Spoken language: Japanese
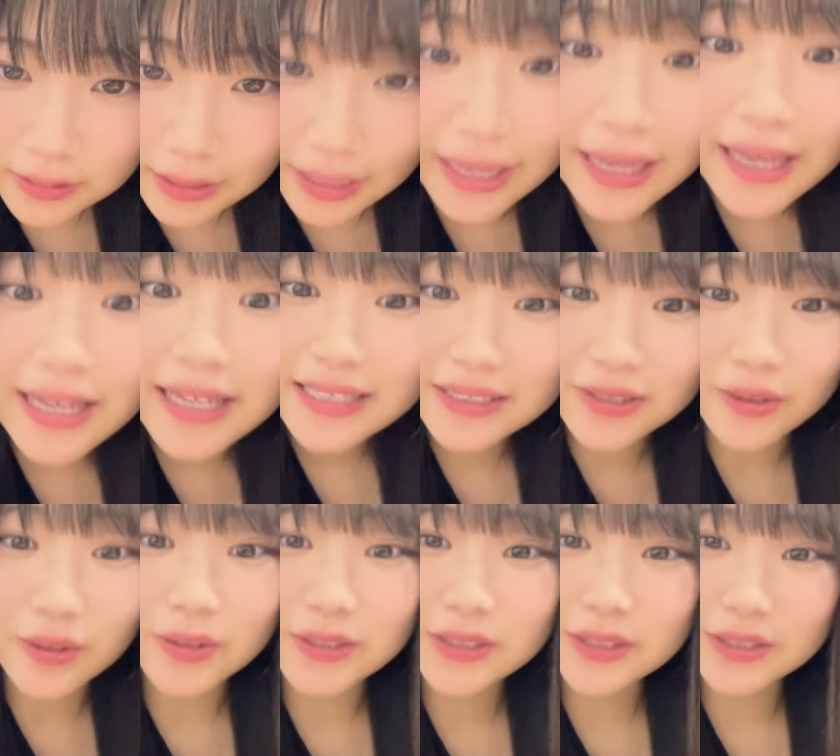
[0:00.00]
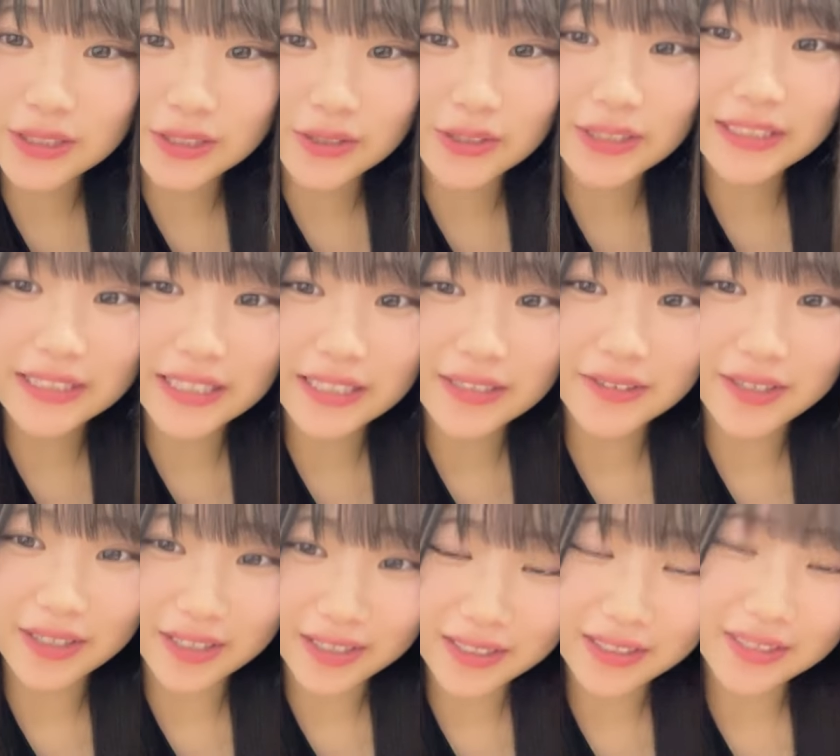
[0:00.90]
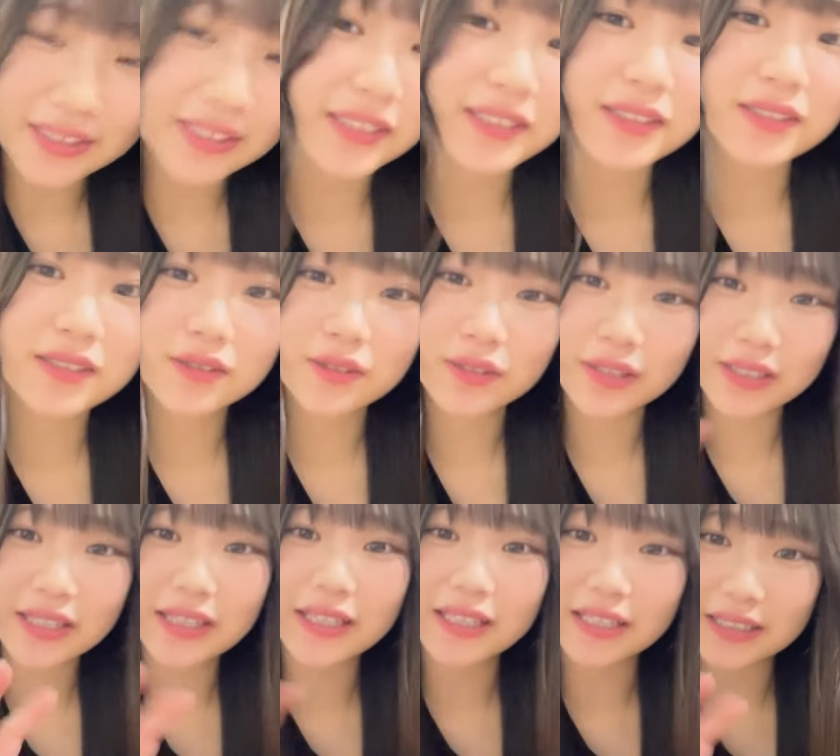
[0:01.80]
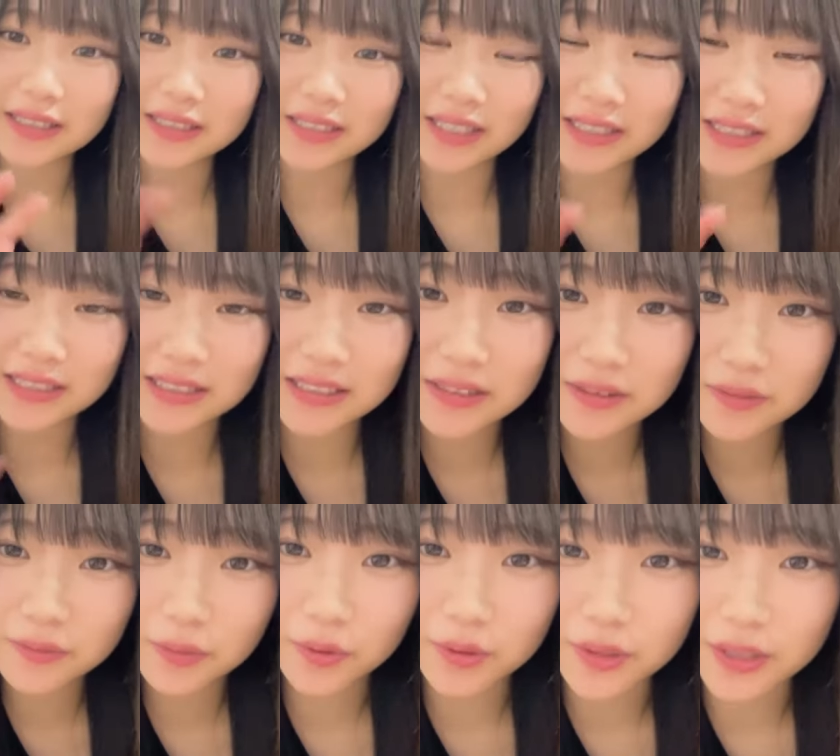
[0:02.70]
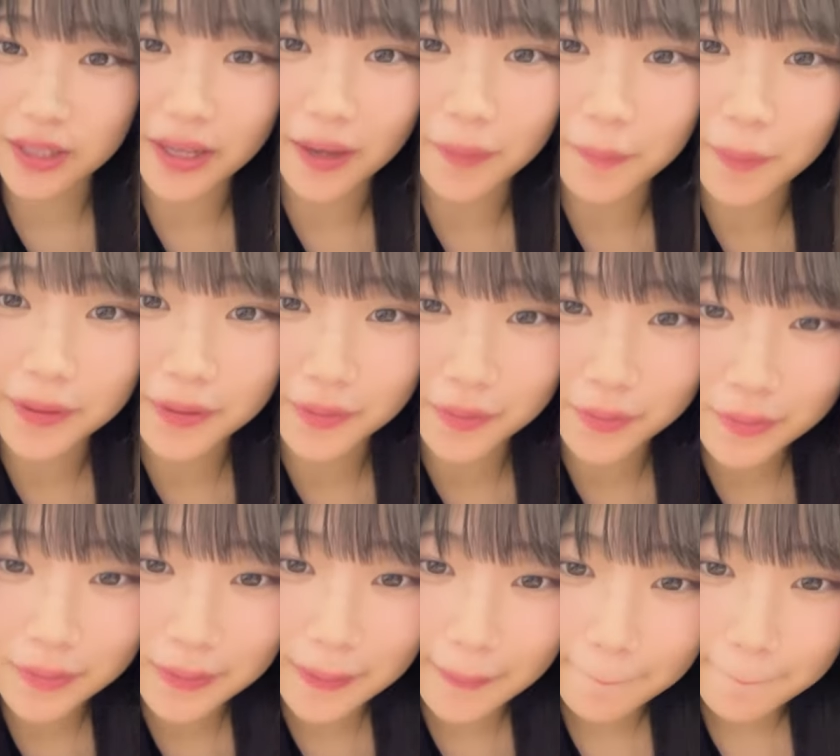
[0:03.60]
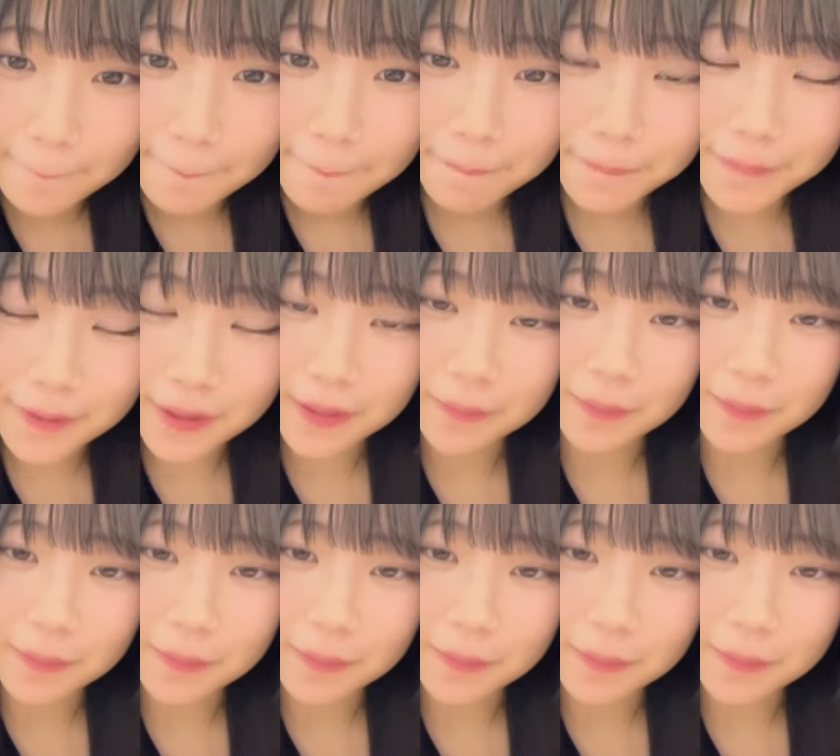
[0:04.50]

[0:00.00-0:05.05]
えそうスクショしてるからすっごい写真フォルダやばいよいや